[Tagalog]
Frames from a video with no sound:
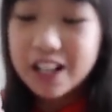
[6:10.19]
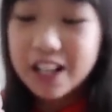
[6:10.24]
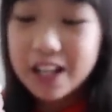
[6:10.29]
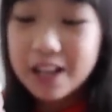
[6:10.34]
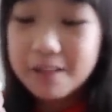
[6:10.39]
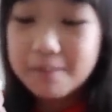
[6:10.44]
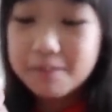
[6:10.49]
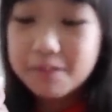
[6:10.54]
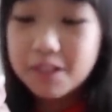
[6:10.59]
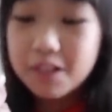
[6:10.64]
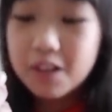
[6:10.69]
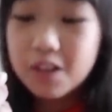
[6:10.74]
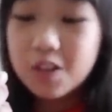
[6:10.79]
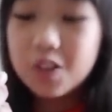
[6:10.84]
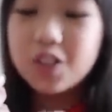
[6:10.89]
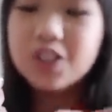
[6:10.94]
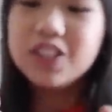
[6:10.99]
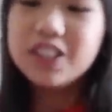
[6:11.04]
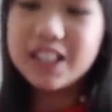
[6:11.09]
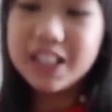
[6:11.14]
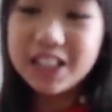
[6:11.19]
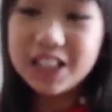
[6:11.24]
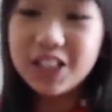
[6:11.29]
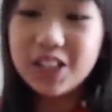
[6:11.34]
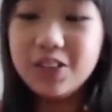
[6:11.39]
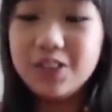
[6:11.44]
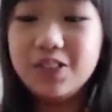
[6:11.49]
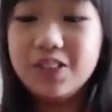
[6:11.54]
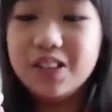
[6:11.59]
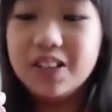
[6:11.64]
Kaya po,
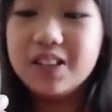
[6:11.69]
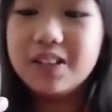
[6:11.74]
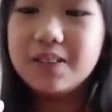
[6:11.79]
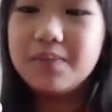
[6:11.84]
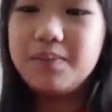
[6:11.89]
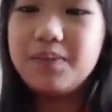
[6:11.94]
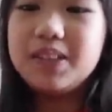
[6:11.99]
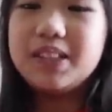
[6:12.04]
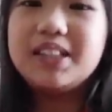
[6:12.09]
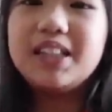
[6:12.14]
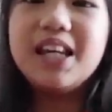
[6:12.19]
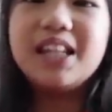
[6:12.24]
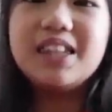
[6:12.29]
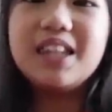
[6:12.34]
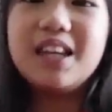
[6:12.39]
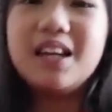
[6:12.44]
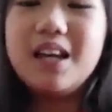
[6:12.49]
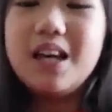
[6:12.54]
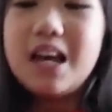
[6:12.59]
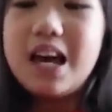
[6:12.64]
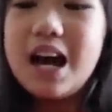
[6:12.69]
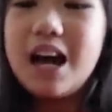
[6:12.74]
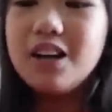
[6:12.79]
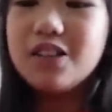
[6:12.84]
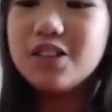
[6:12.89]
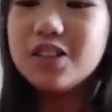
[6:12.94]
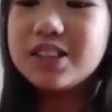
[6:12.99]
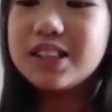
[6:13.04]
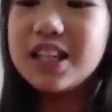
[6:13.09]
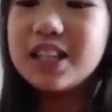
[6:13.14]
continue. Set how
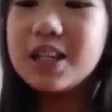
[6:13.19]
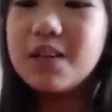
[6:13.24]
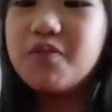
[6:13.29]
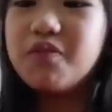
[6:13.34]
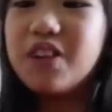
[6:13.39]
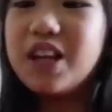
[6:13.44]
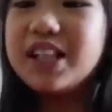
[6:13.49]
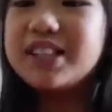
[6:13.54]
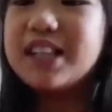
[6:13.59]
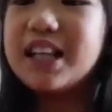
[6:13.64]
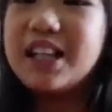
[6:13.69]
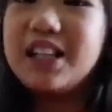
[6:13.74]
to set up Face